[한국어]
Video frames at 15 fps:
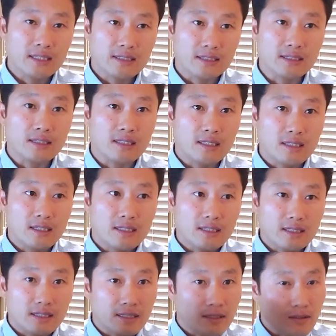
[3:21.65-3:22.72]
즉,
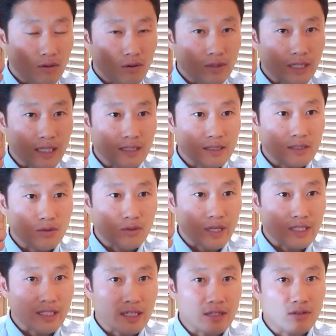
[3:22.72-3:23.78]
어, 나는 이거
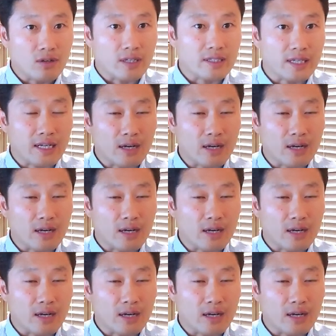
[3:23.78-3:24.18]
괜찮은 것 같아.